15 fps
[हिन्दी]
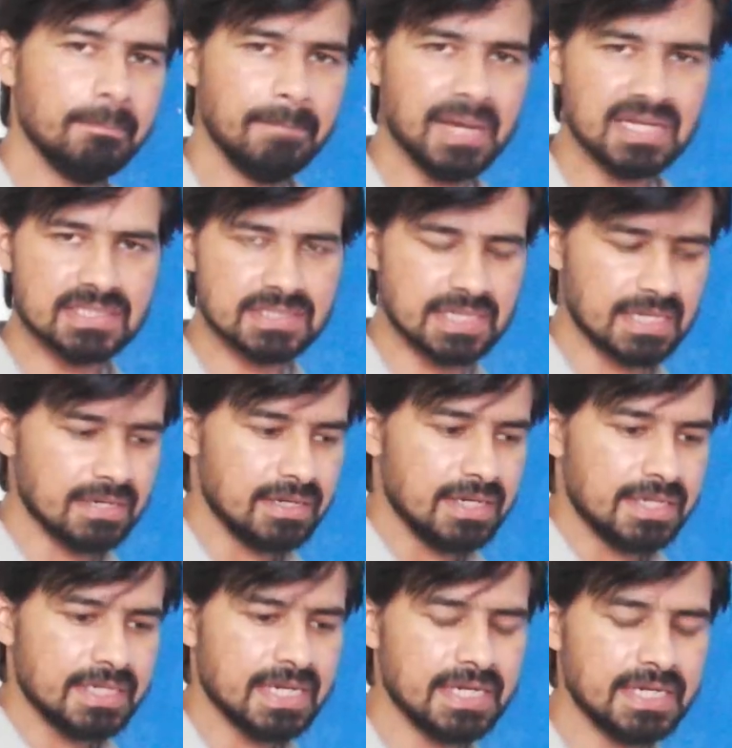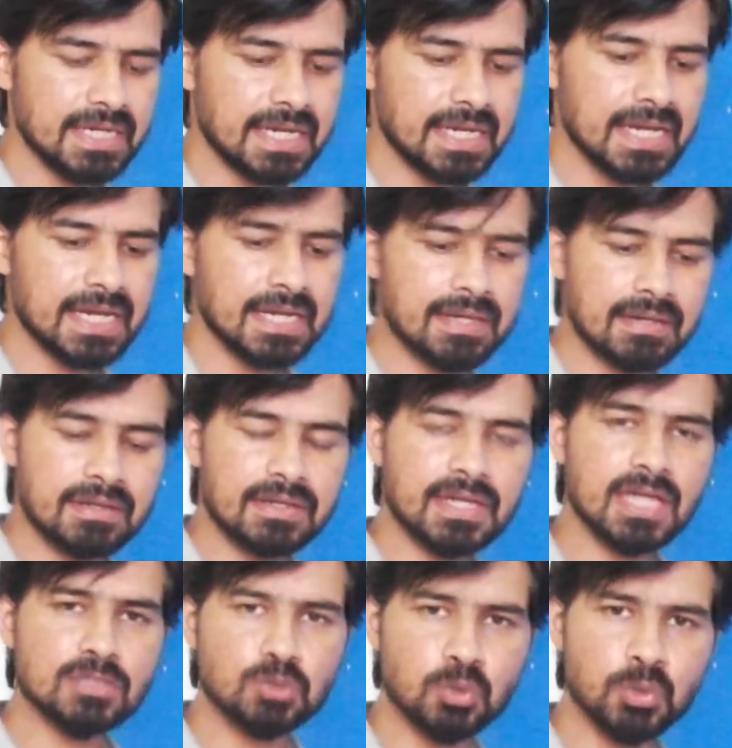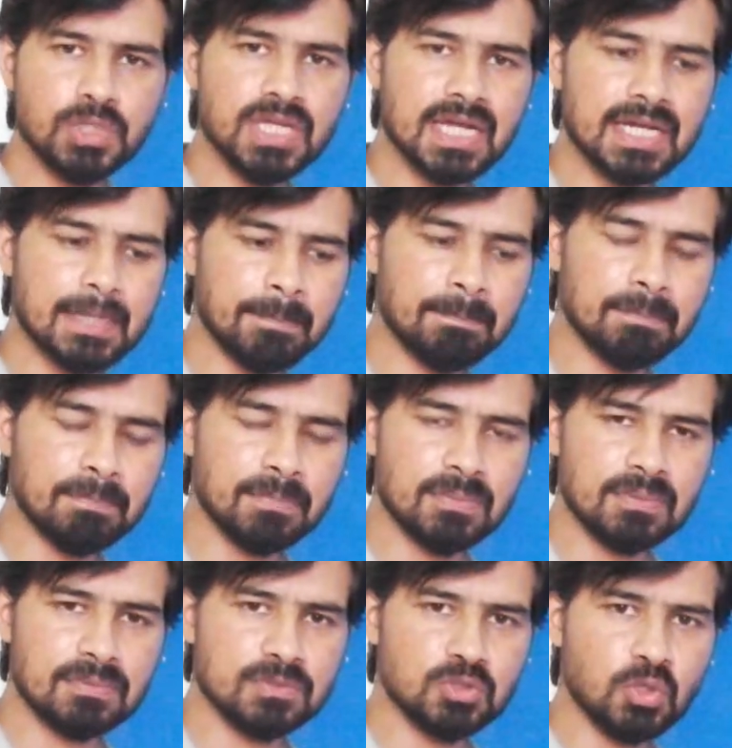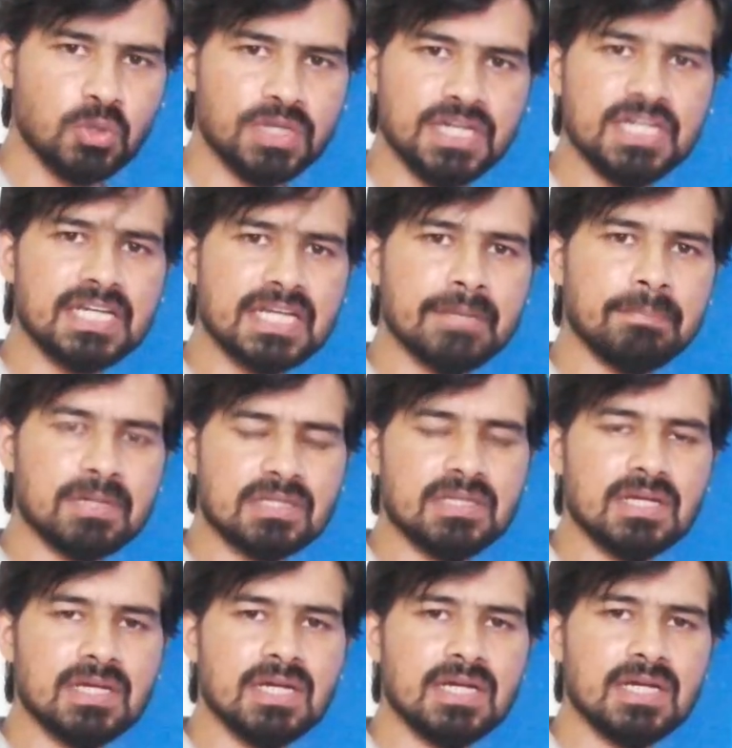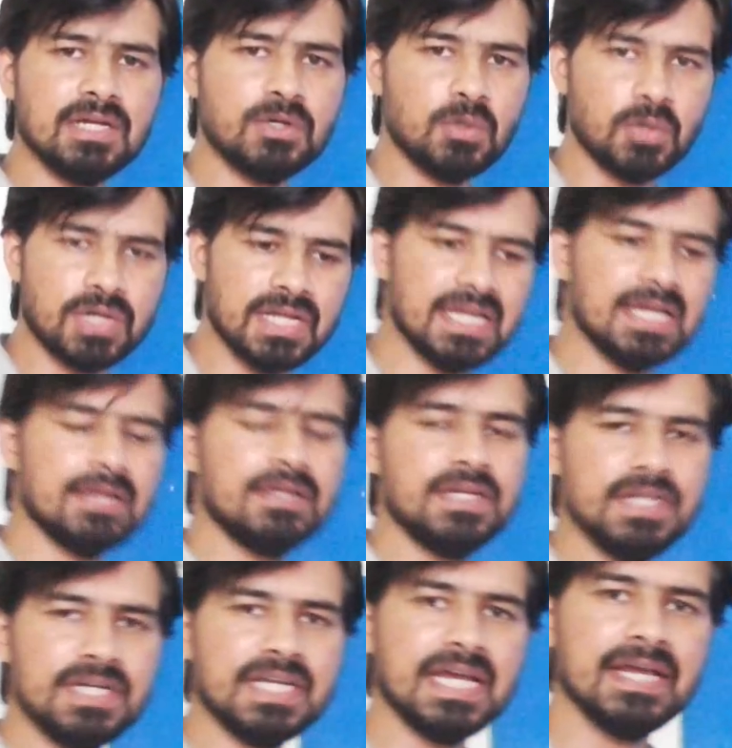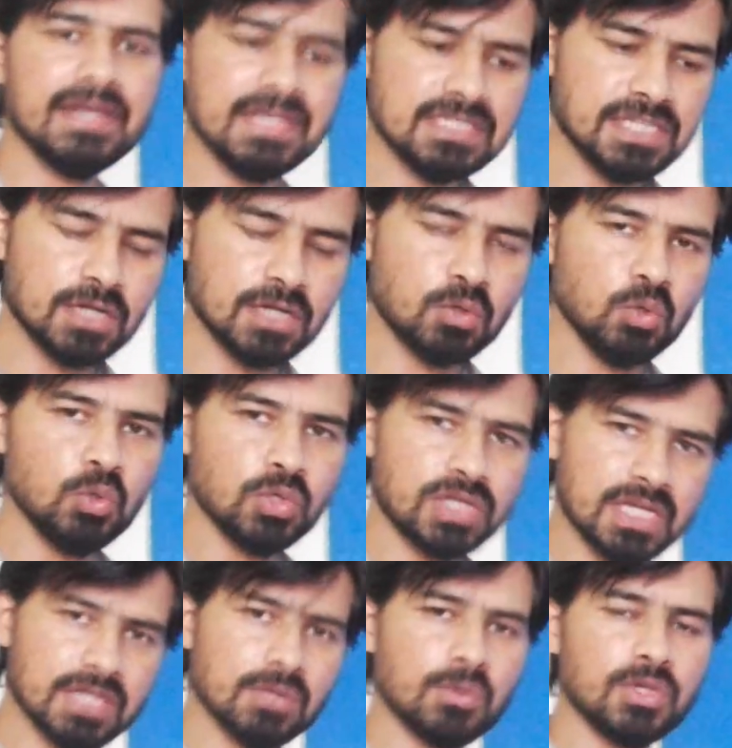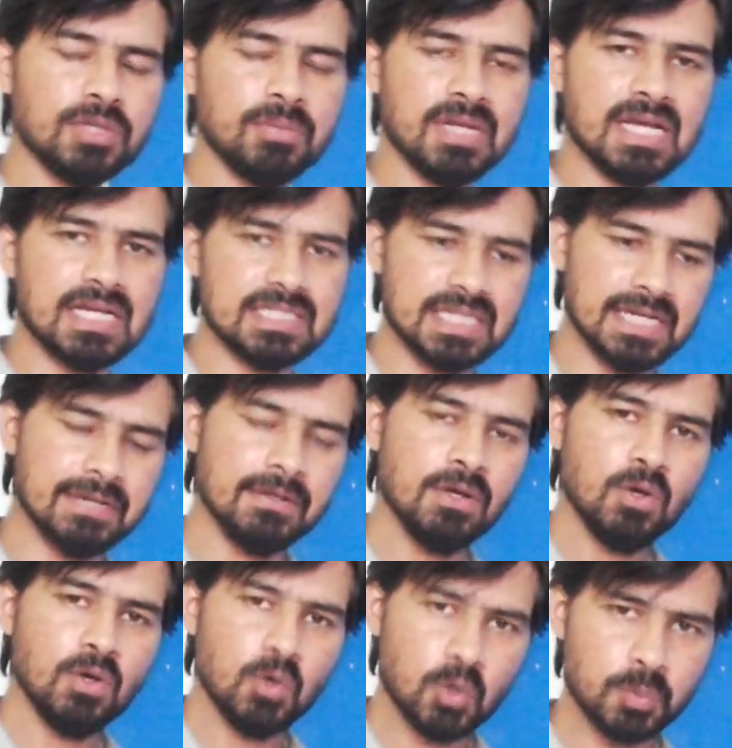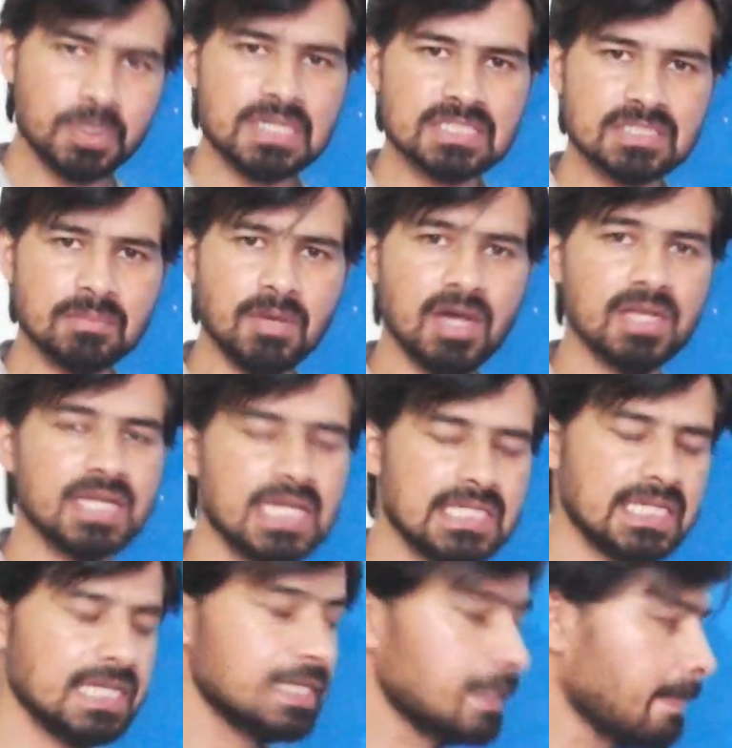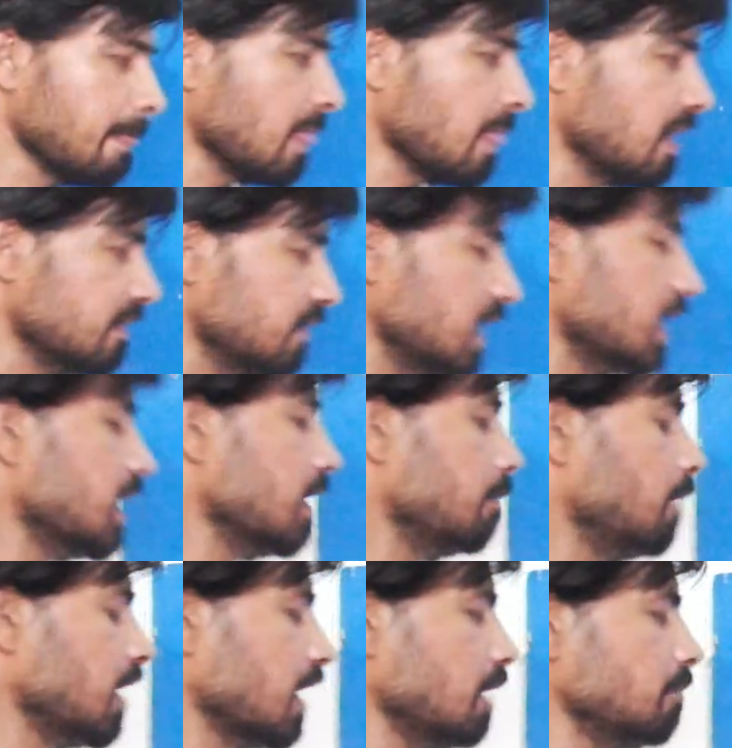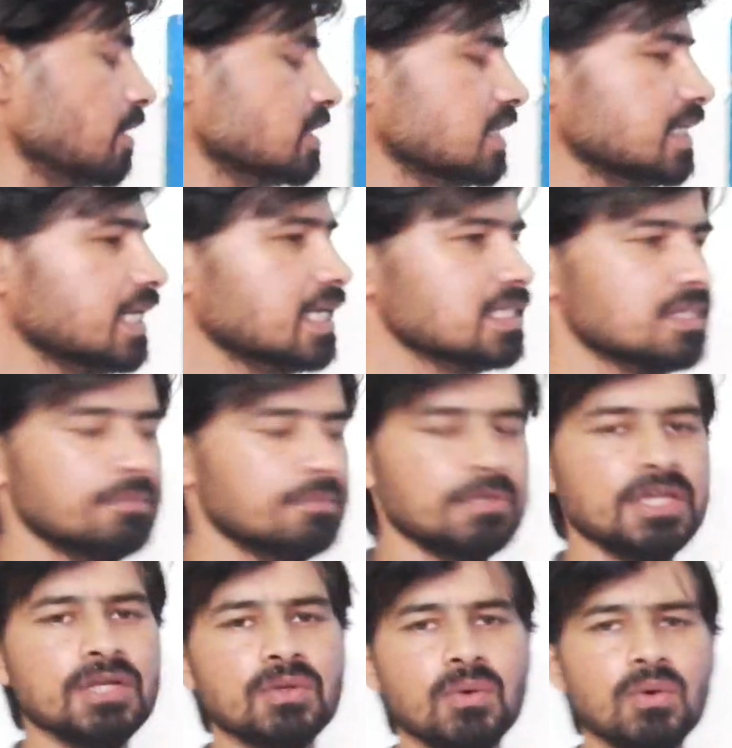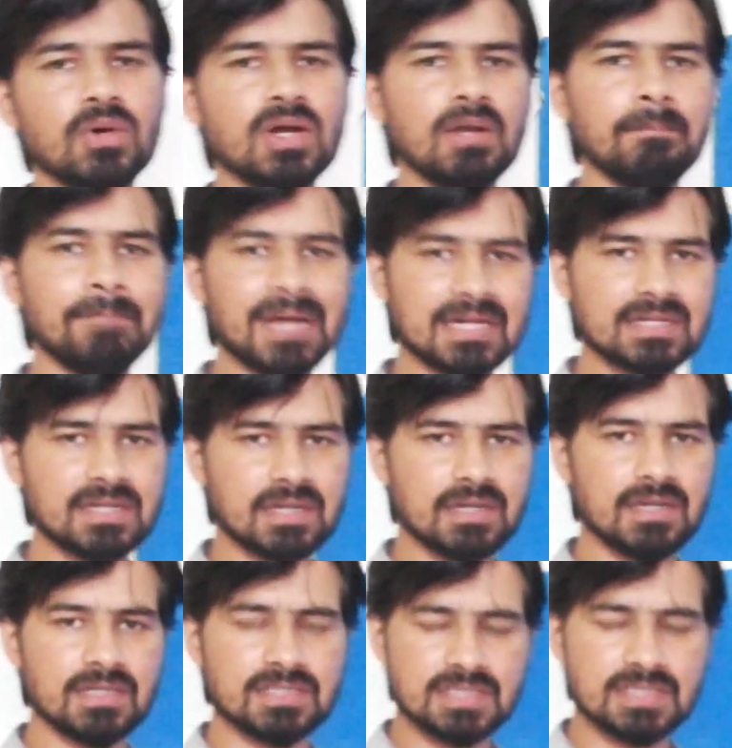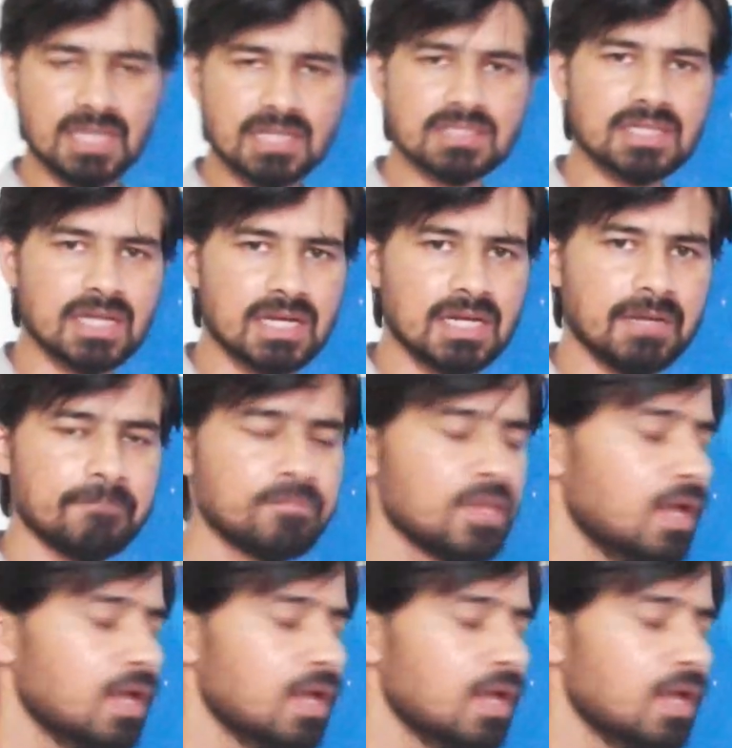बेस्ट है यानी कि क्या ज़रूरी है कि जो ईंट के पत्थर टोटे हैं ईंट है इसे कूट के ही रोड़ी बनाया जाए और फिर इस्तेमाल किया जाए देखें हमारा मकसद है ज़मीन को कंपैक्ट करना सख्त करना